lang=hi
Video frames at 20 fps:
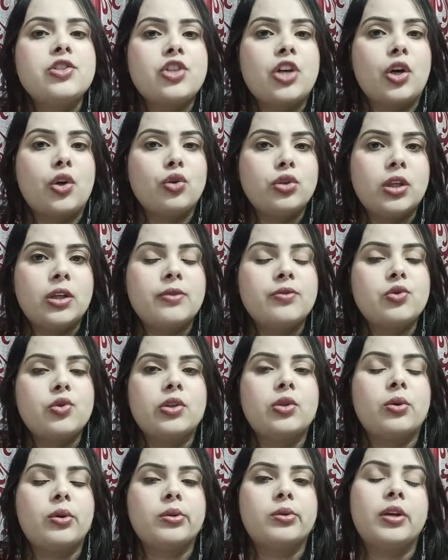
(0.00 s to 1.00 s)
चारों तरफ
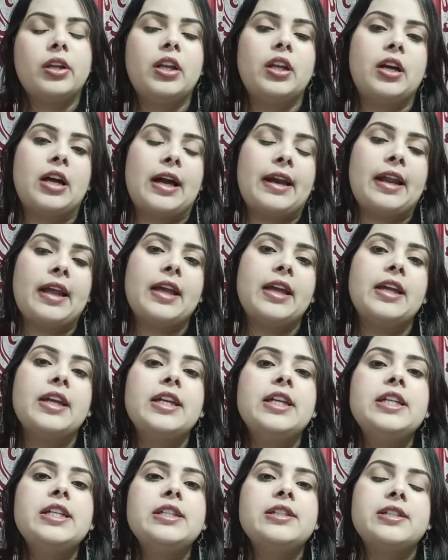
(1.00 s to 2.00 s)
जो है थोड़ा थोड़ा लगाता है
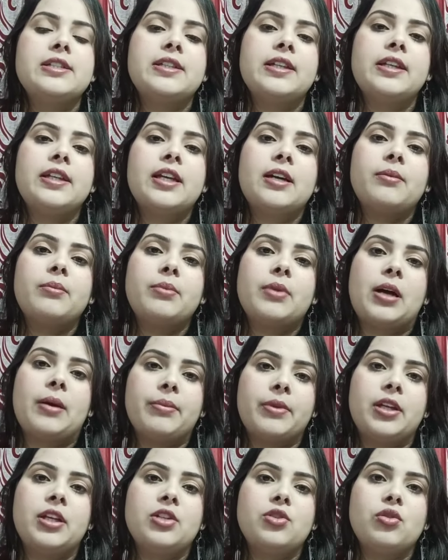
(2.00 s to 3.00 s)
इससे कि अब
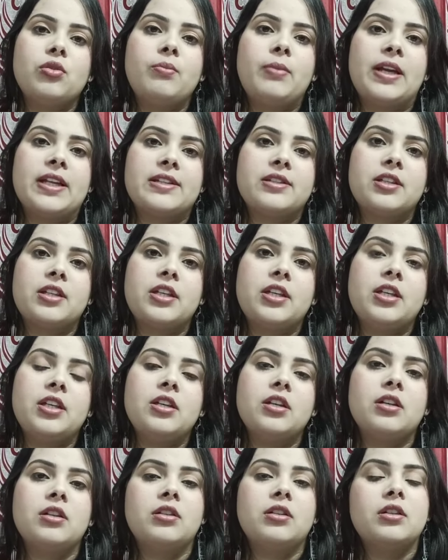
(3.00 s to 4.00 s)
आपकी जो ब्रेस्ट की
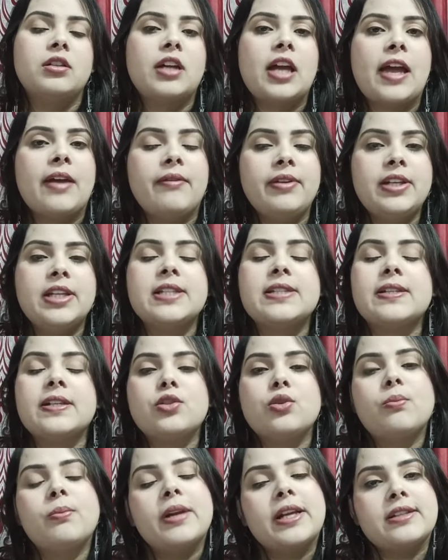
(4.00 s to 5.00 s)
हैवीनेस
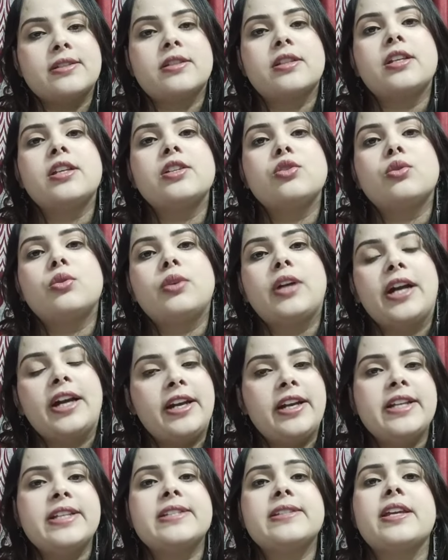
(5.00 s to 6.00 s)
है जो ब्रेस्ट की जो
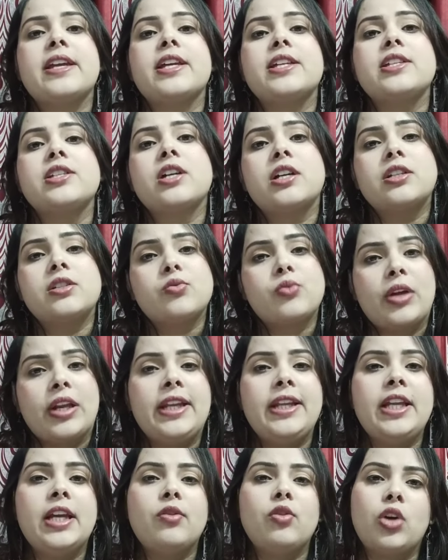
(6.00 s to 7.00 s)
रेडनेस है जो
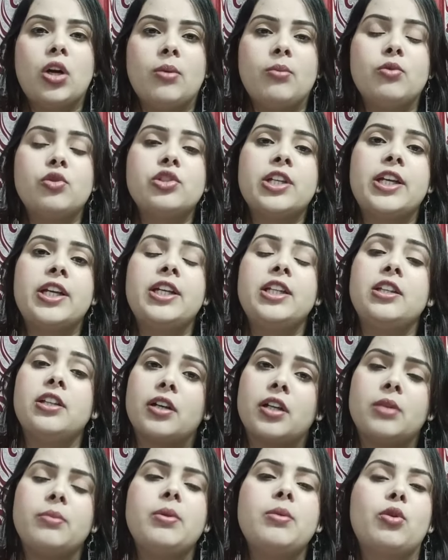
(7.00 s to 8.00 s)
स्वेलिंग है वो कम हो जाएगी
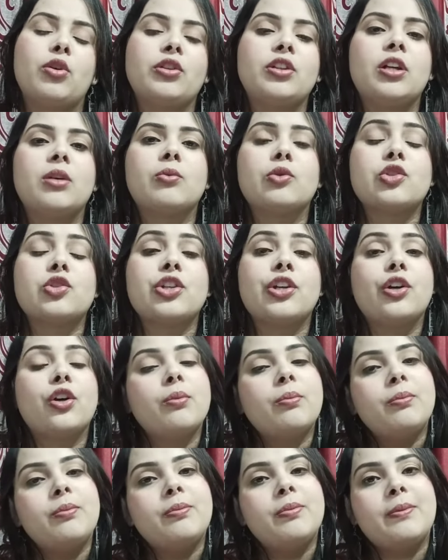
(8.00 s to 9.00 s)
दर्द भी बहुत कम हो जाएगा
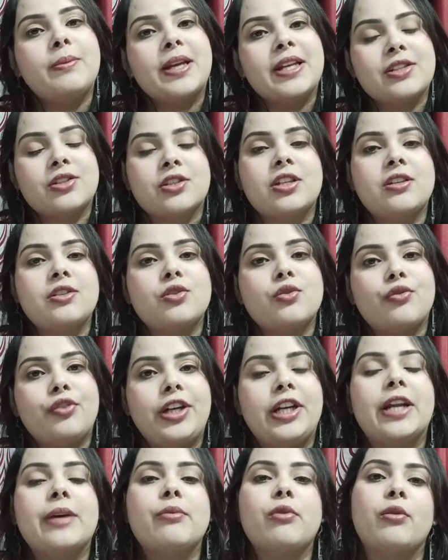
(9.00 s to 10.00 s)
और ब्रेस्ट की जो
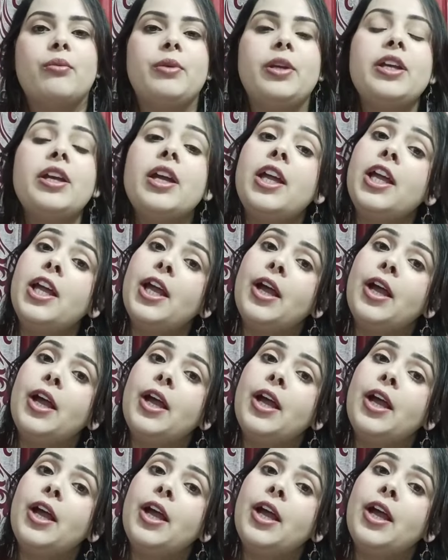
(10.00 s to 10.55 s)
फीड है वो भी